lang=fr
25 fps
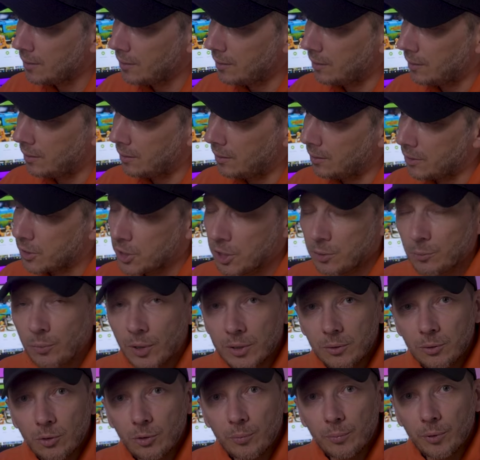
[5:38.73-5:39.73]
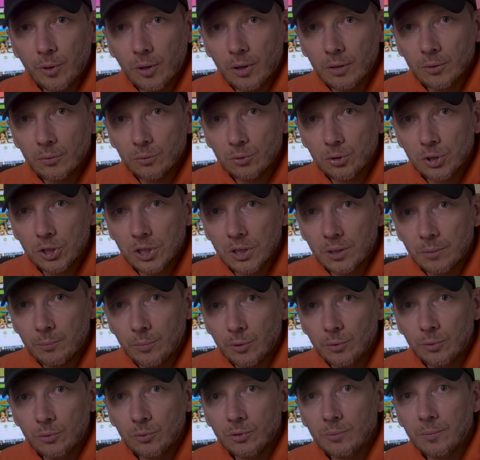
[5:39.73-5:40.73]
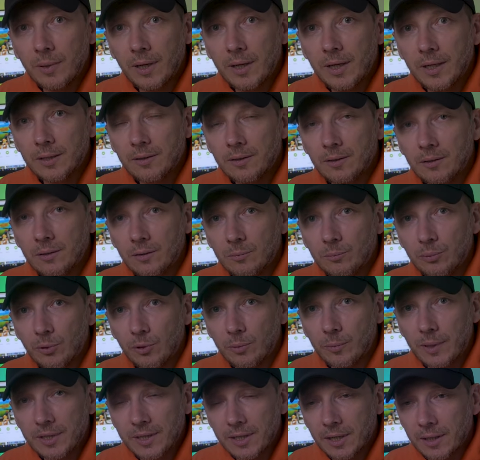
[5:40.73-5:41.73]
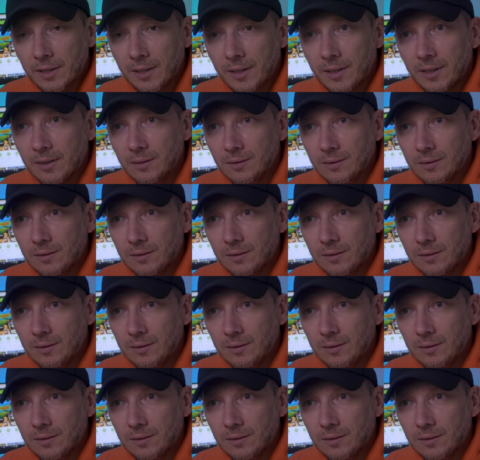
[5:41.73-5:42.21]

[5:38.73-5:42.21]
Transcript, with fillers: Euh, j'ai une boîte de prod où j'ai beaucoup de mallettes euh, pour le matériel,